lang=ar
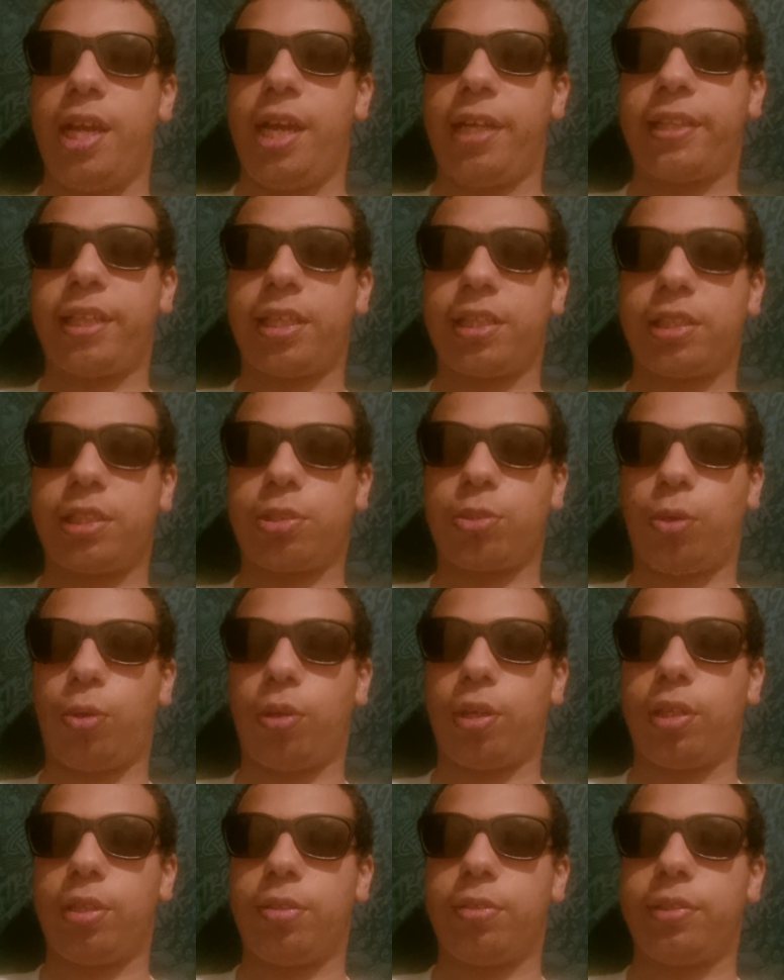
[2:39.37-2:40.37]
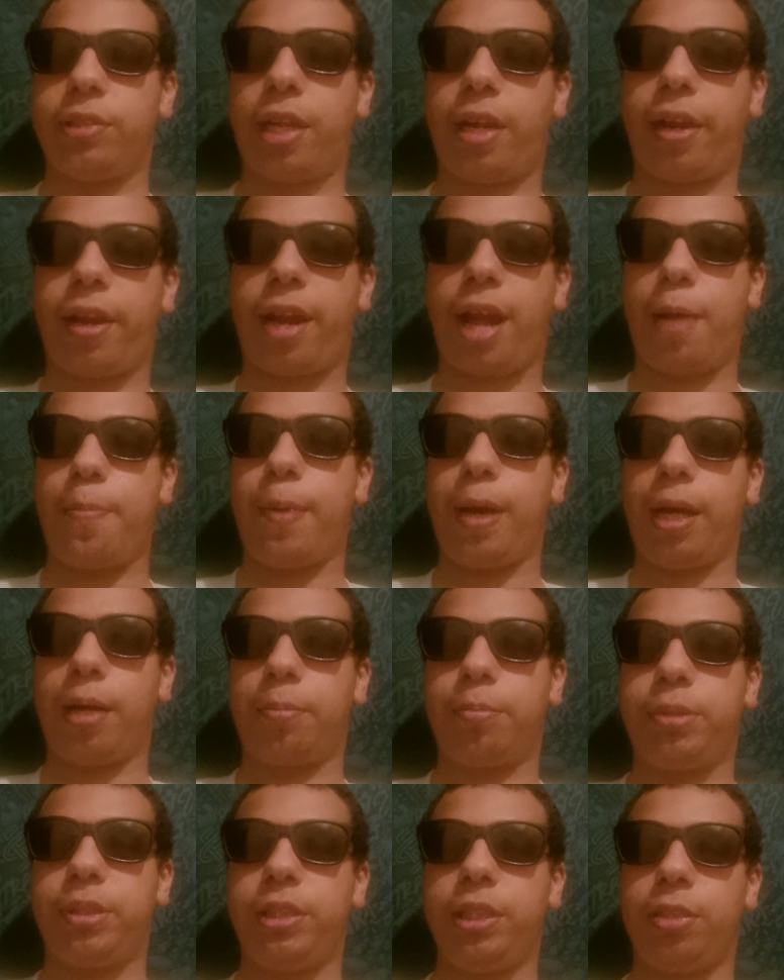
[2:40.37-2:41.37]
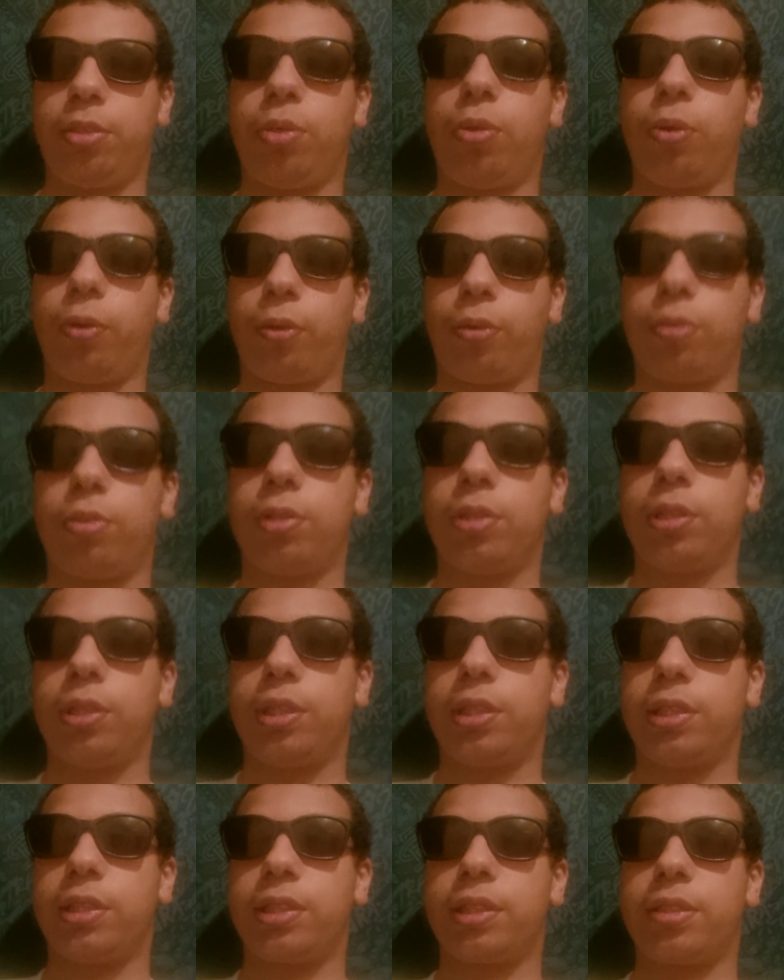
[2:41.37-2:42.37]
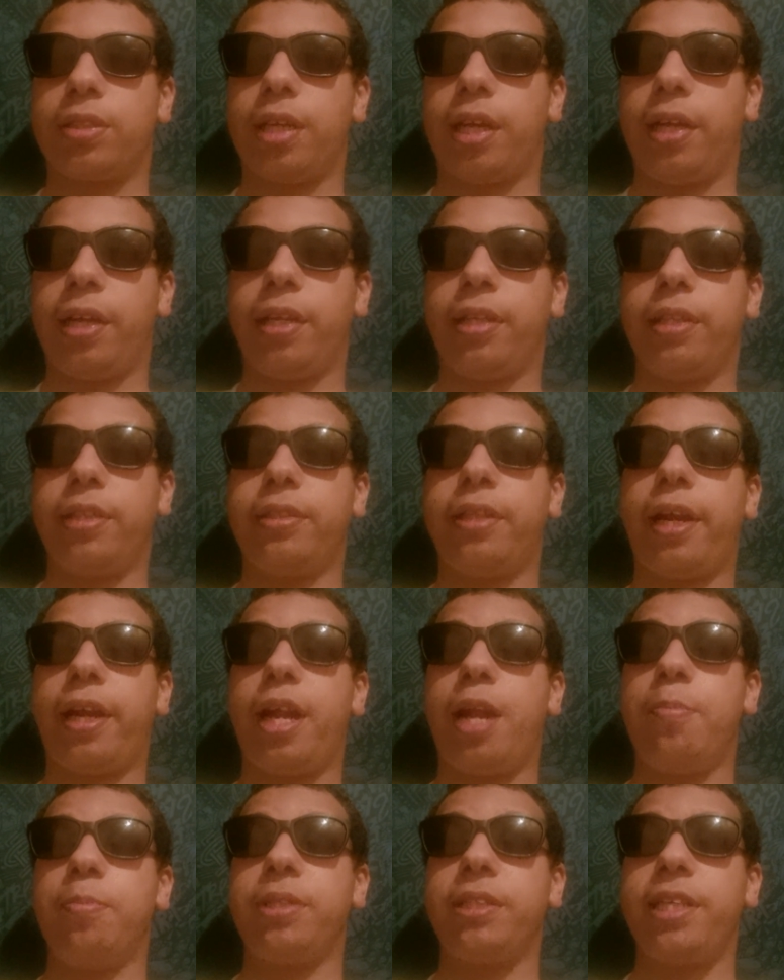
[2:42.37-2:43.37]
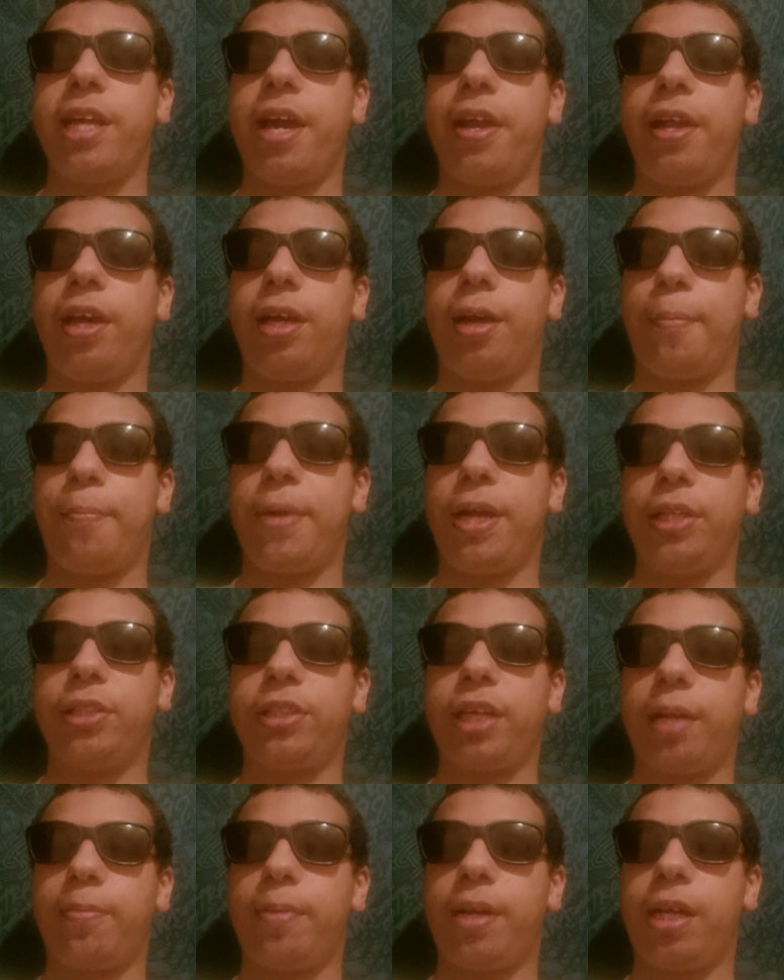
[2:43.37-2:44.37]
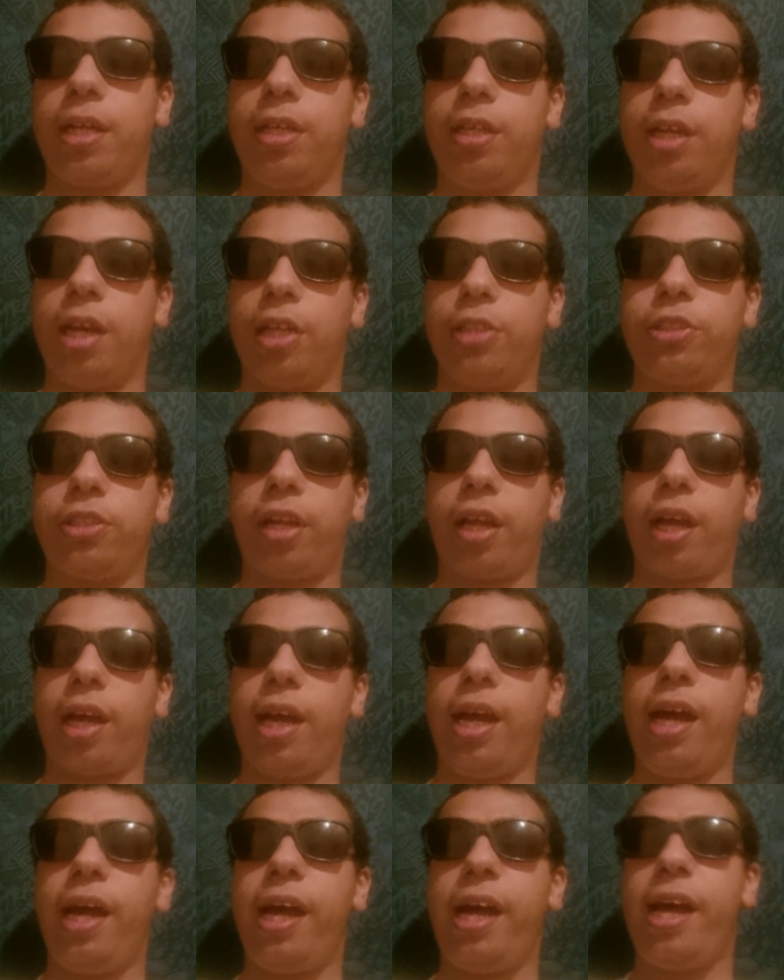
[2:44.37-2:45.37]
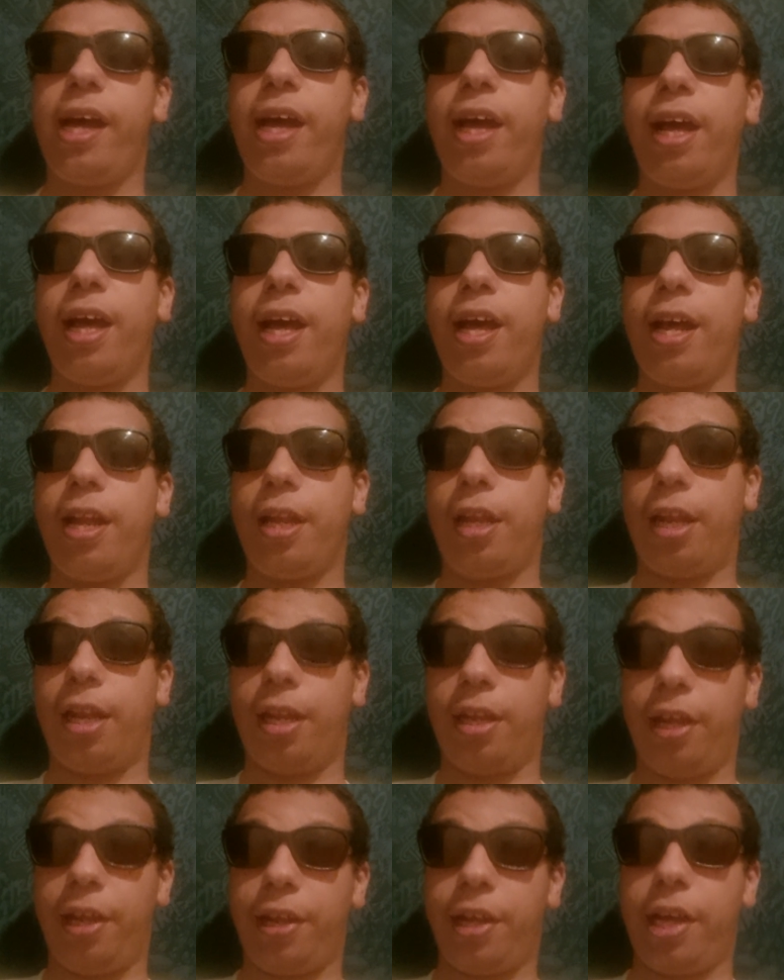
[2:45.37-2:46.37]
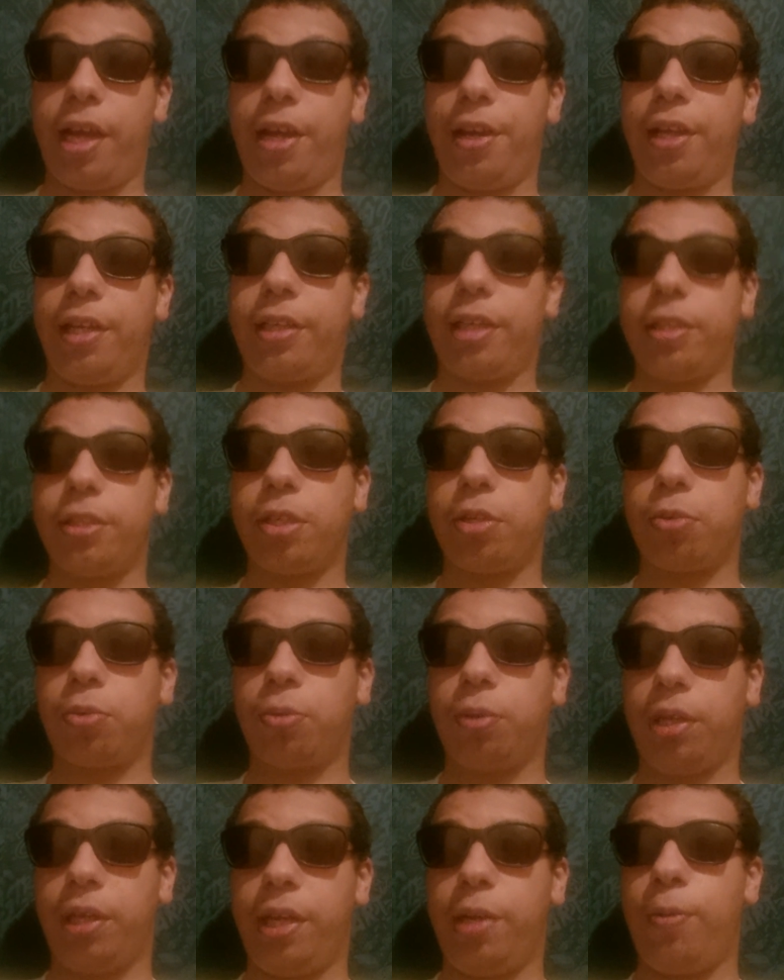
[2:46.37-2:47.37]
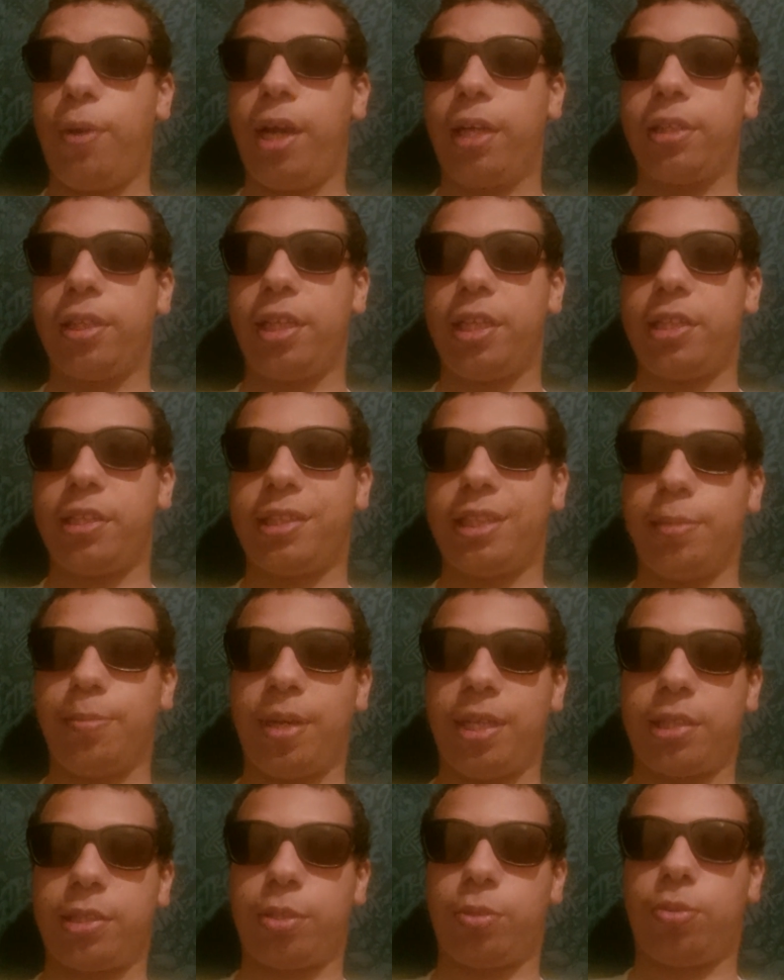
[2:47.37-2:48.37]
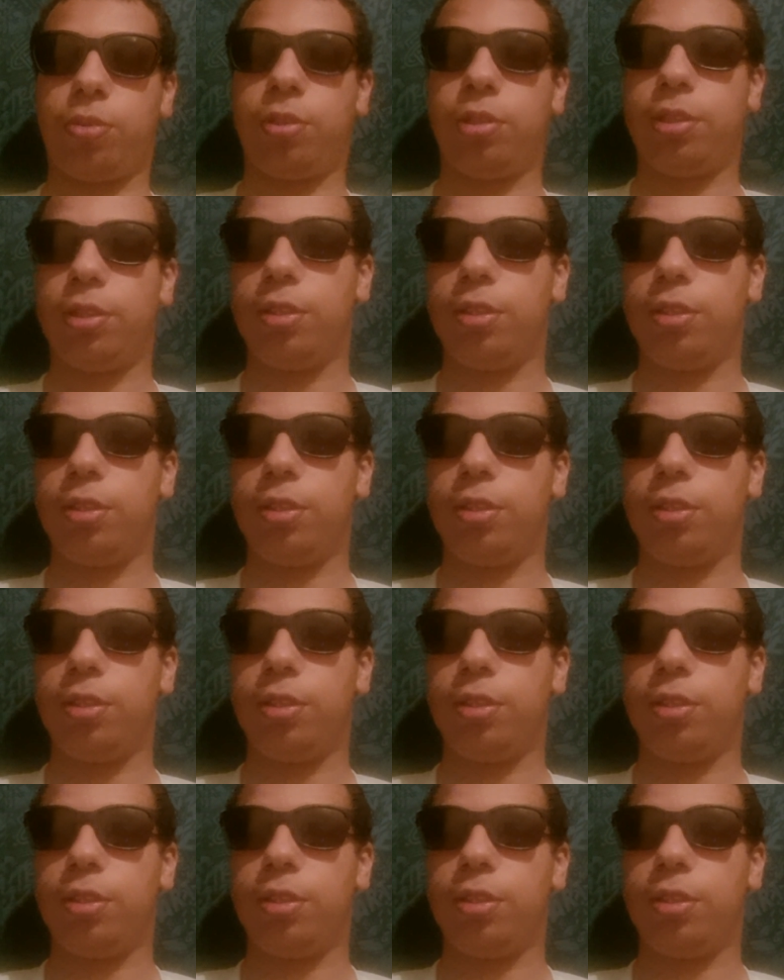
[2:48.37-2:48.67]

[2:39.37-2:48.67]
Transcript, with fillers: حتى للسوق حتى للرحبه ب 90 اورو أه، درنا المزيانه اما هادشي راه ما هادشي راه قال حنا حنا تنديرو حنا واحد الاستيماسيون